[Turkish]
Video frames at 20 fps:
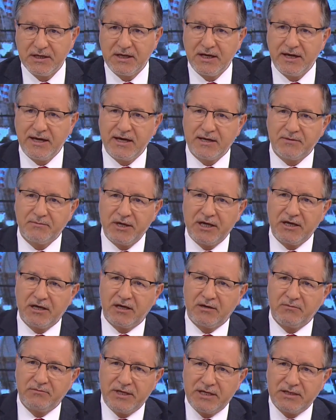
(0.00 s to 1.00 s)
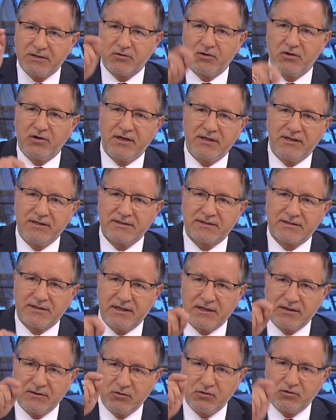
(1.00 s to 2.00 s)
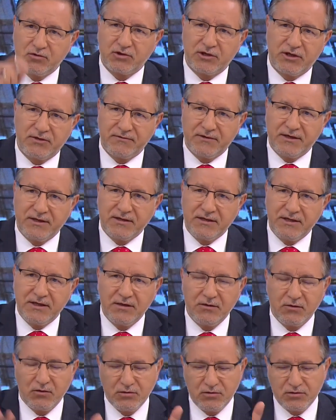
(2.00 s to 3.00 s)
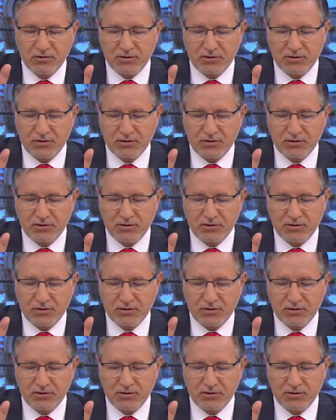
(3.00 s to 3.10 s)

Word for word: Eğer peygamber söylediyse yüz defa diye o yüz